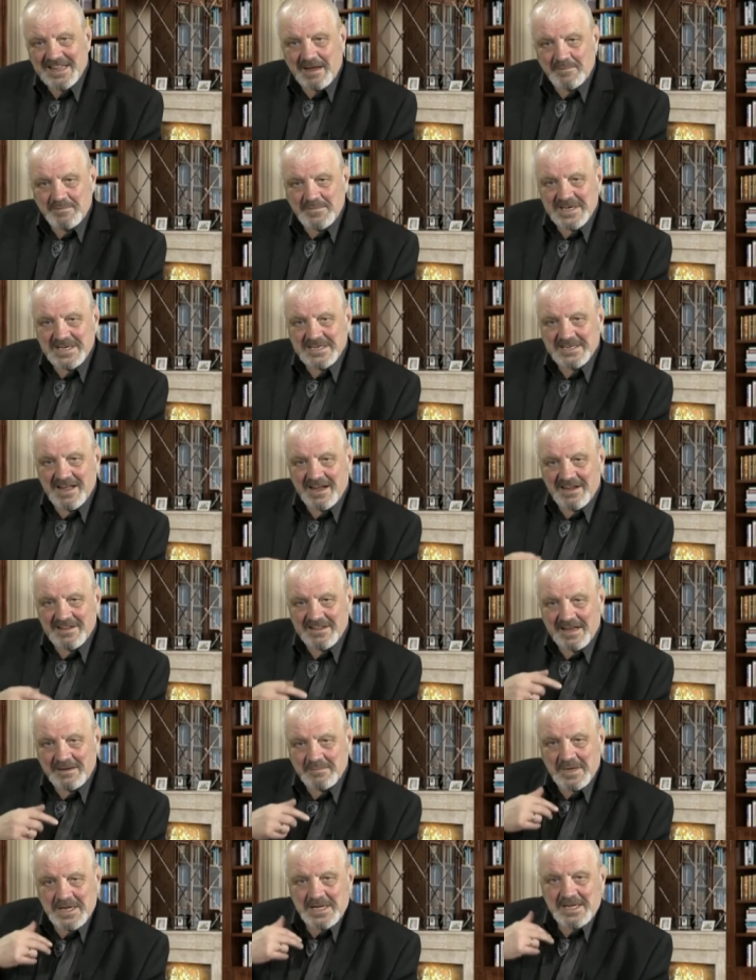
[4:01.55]
там, не знаю,
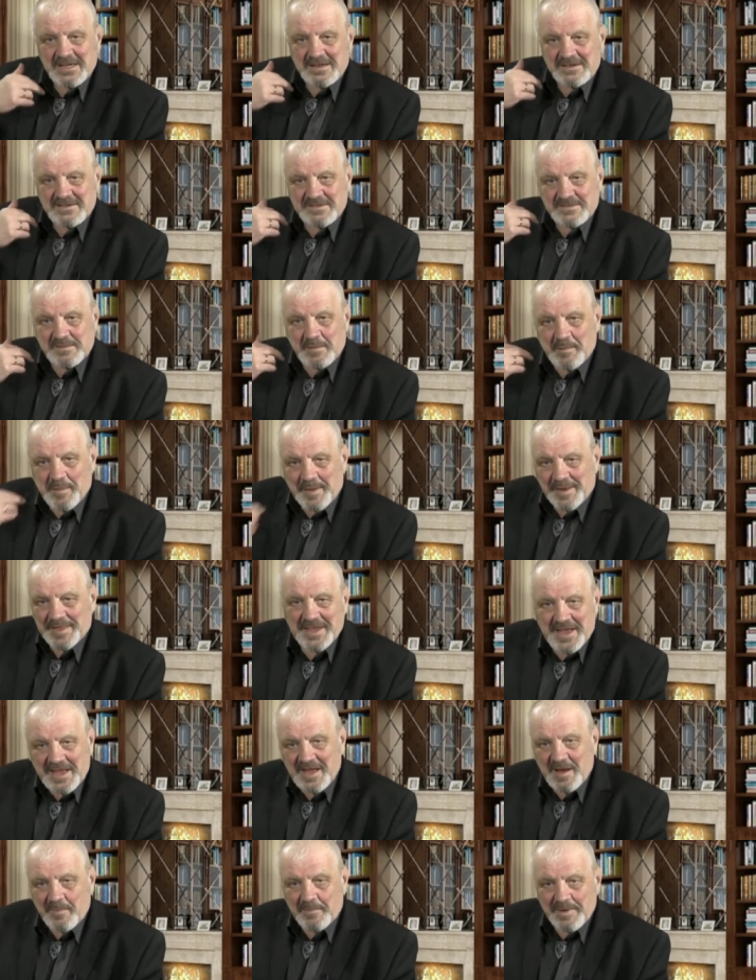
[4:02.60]
там,
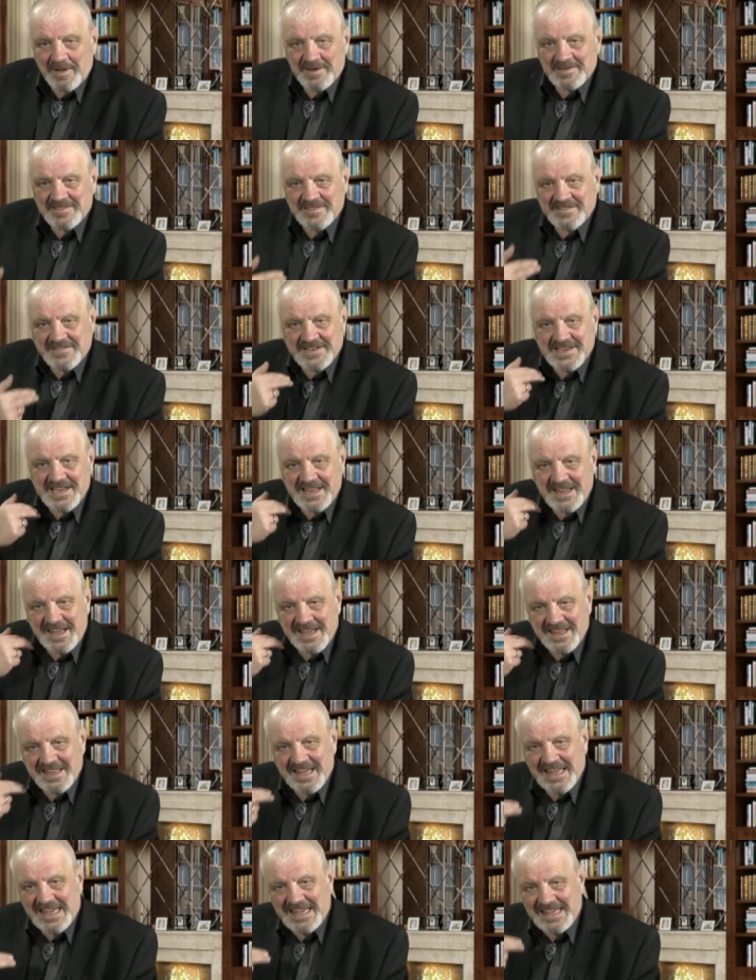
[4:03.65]
выполнения просит
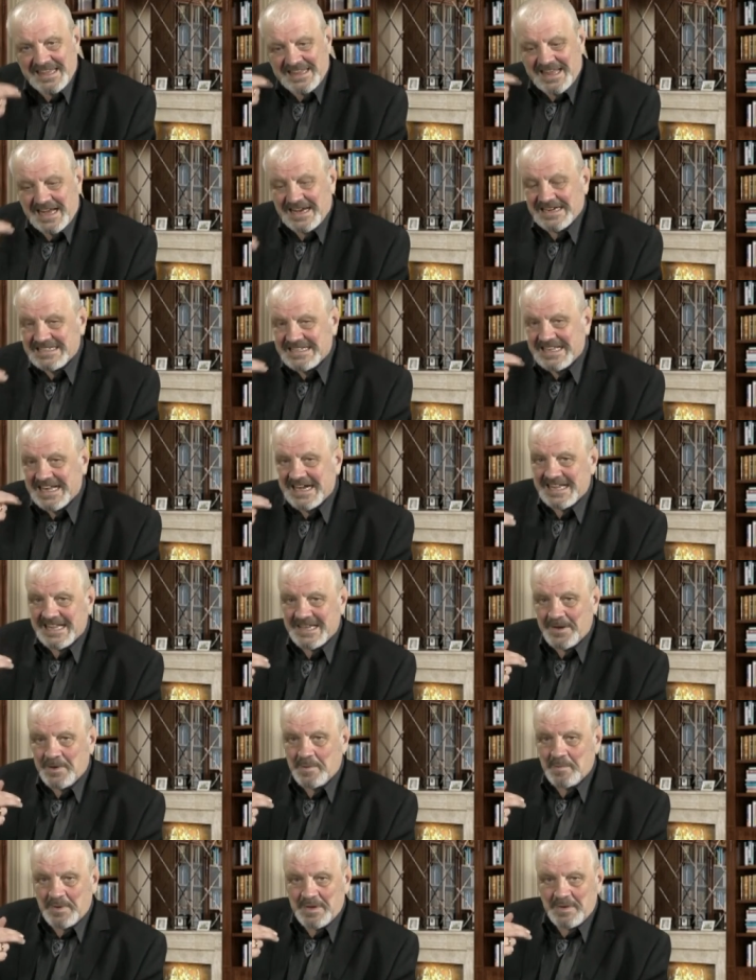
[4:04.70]
Вселенной и так
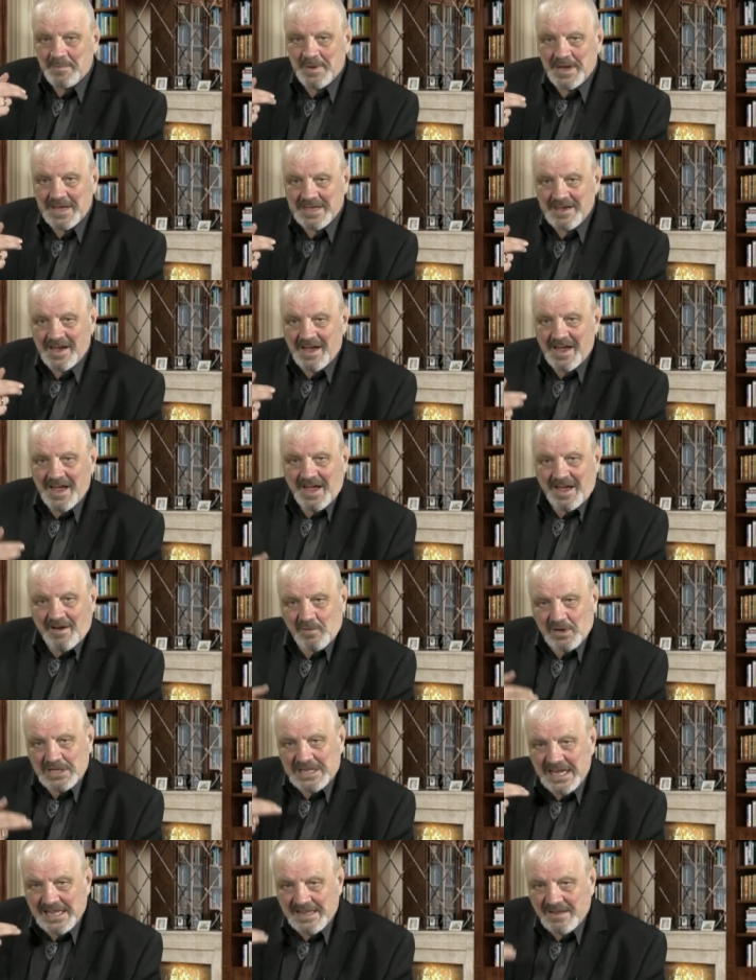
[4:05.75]
далее. Понимаете?
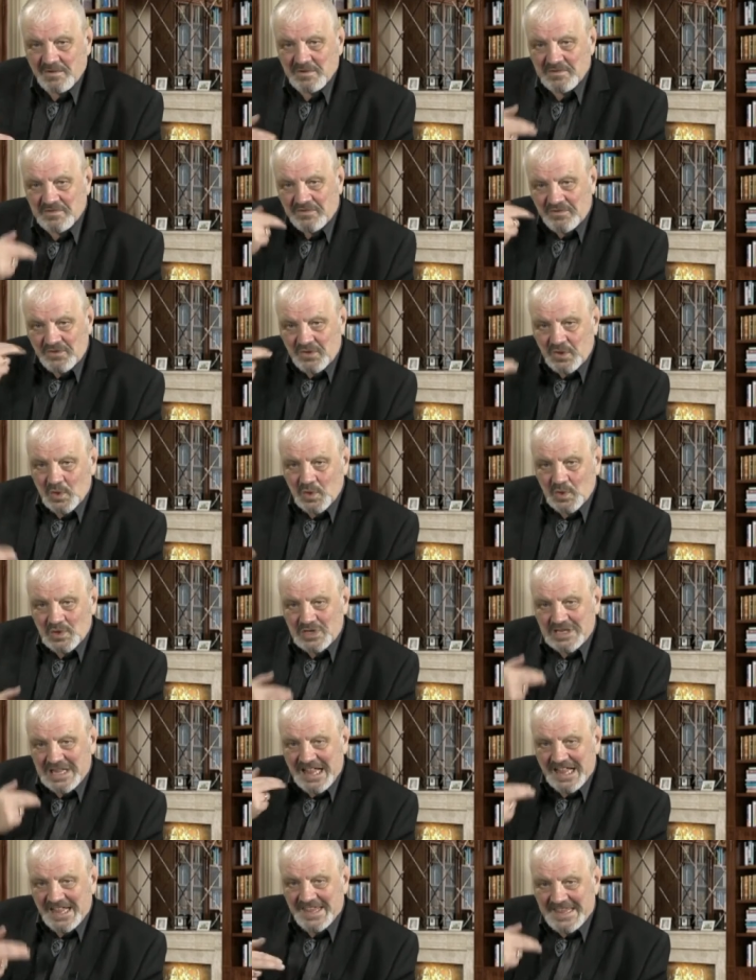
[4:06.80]
Вот это вот
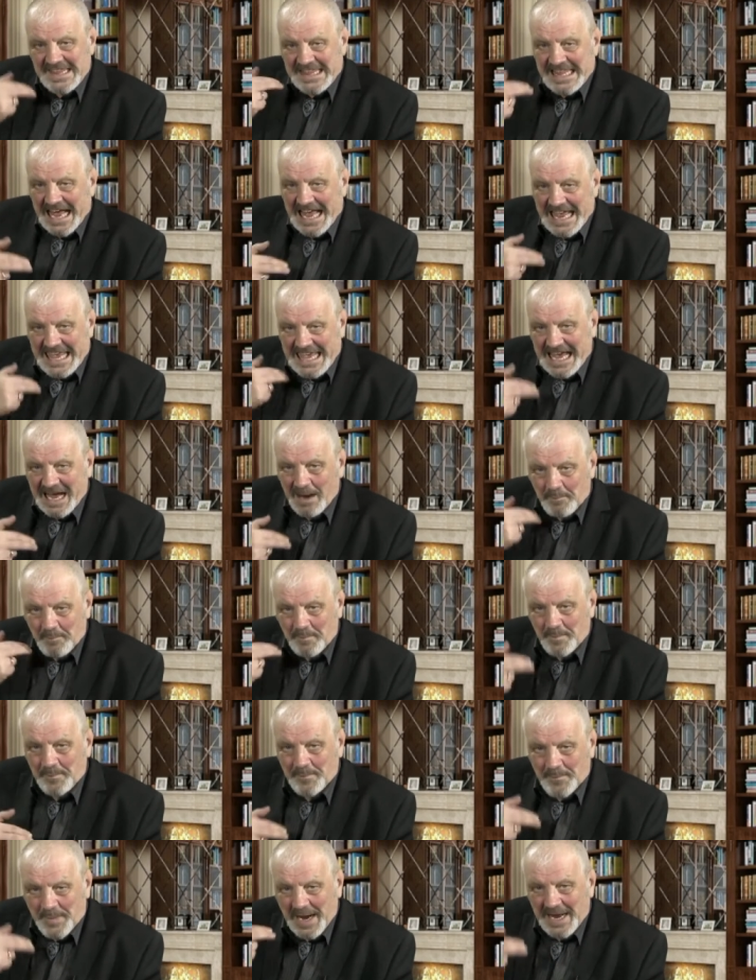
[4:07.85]
внутренняя
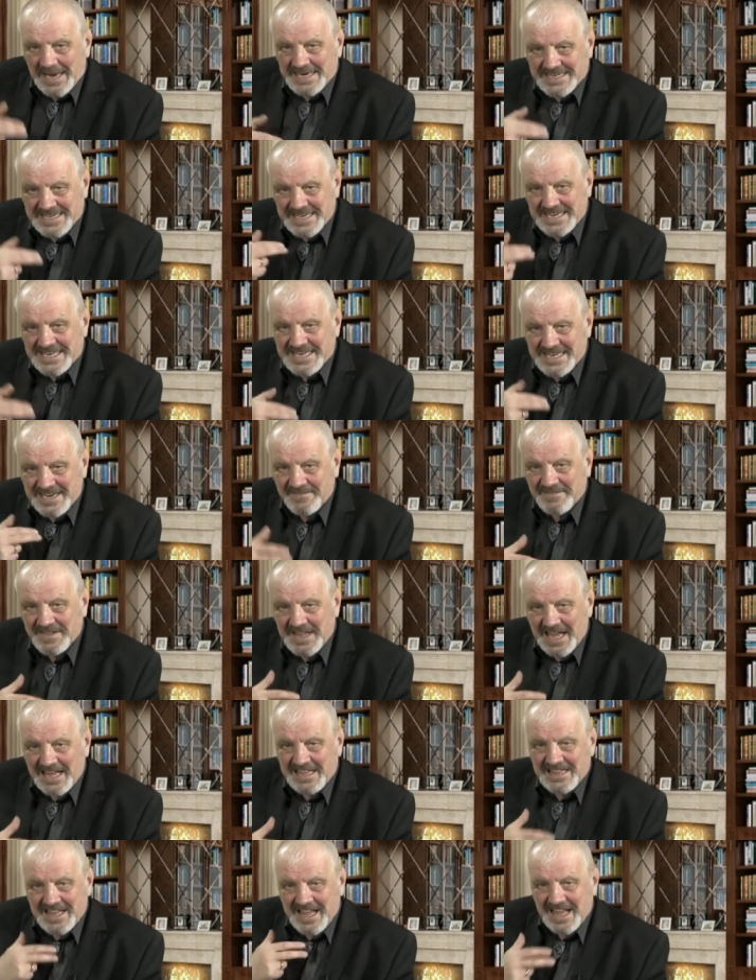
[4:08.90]

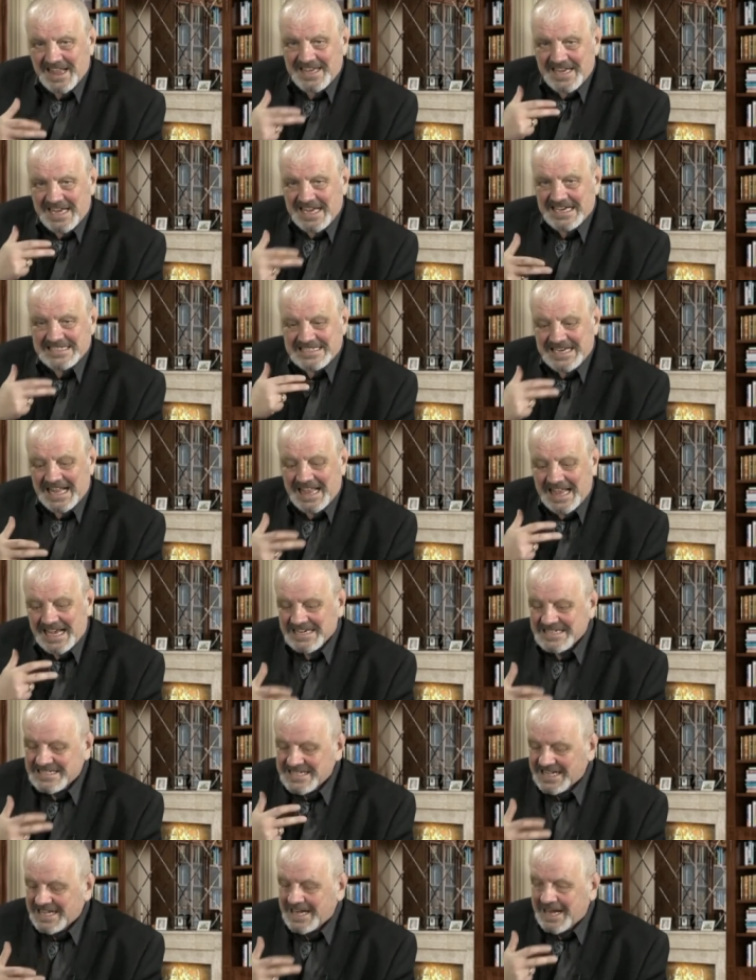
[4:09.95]
позитивная энергия
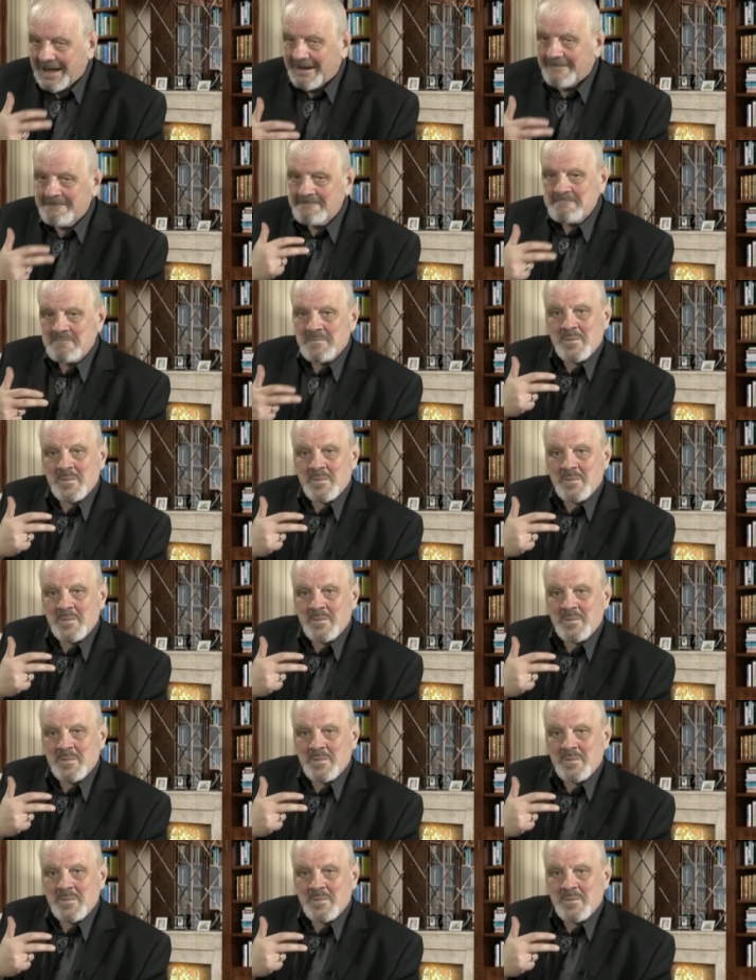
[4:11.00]
заряженная